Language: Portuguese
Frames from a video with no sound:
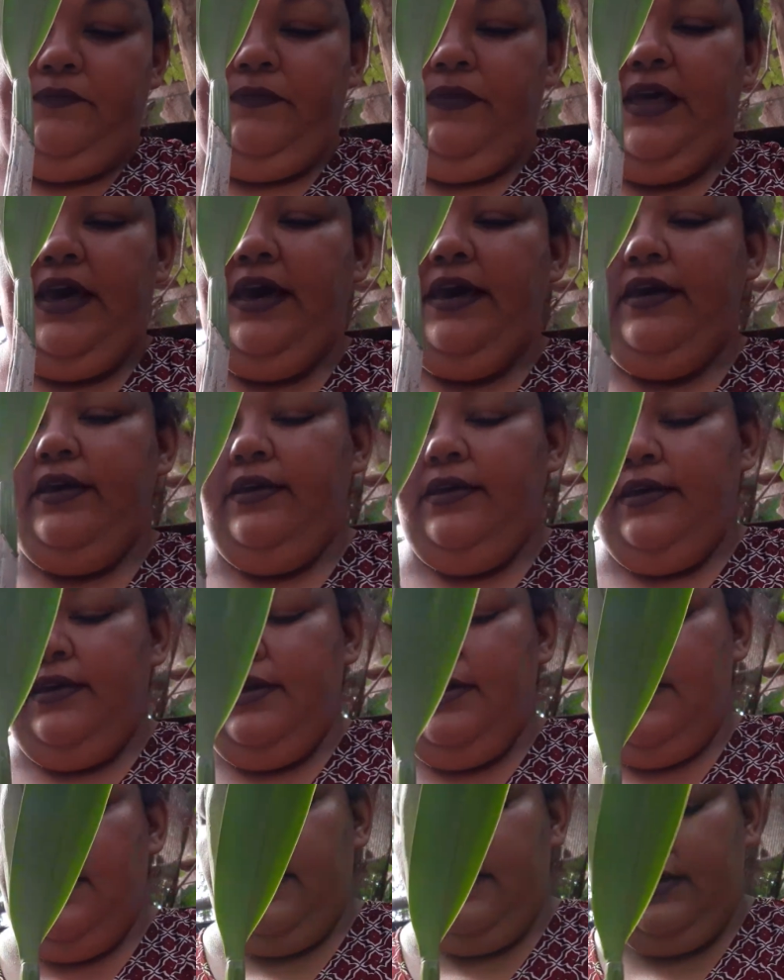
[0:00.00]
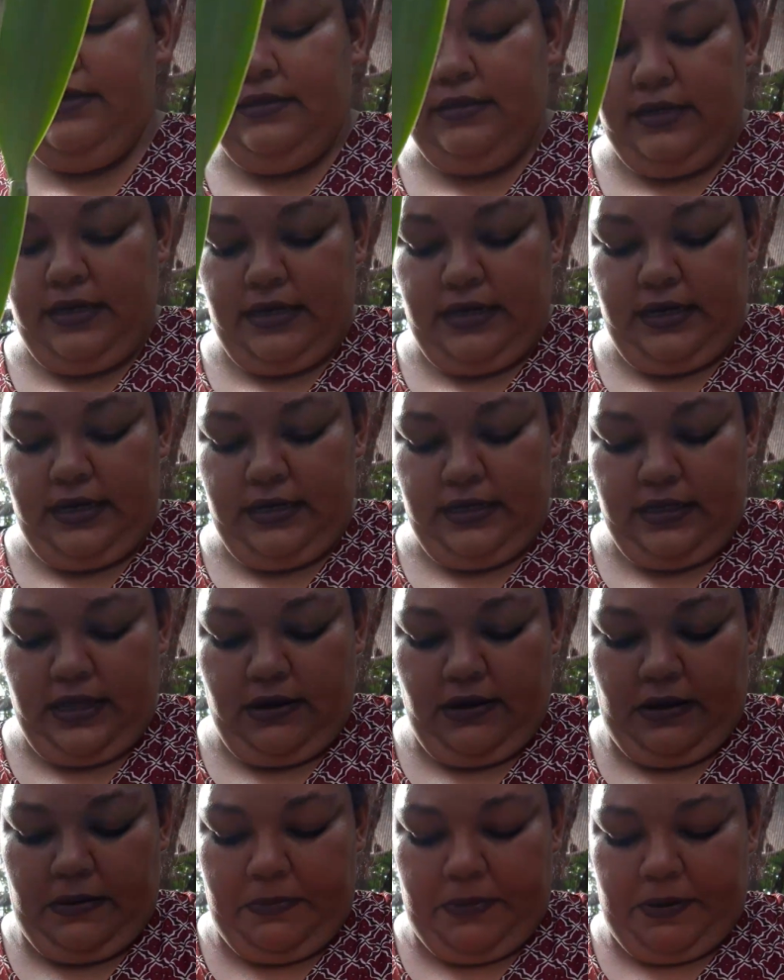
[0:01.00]
né? que seria
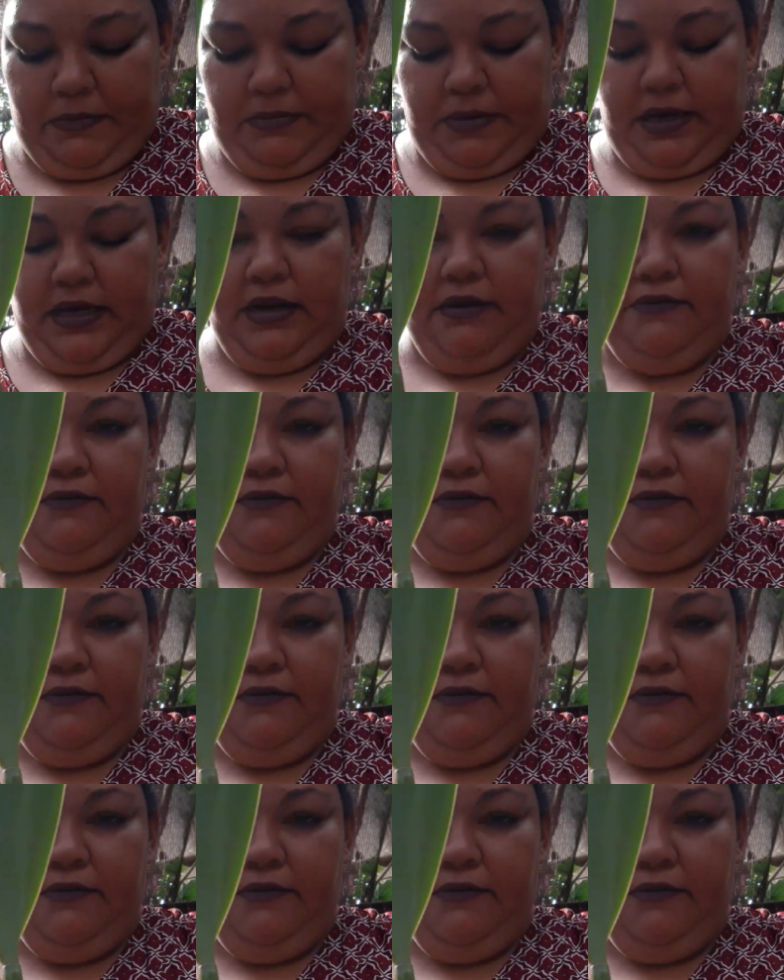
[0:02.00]
então a primeira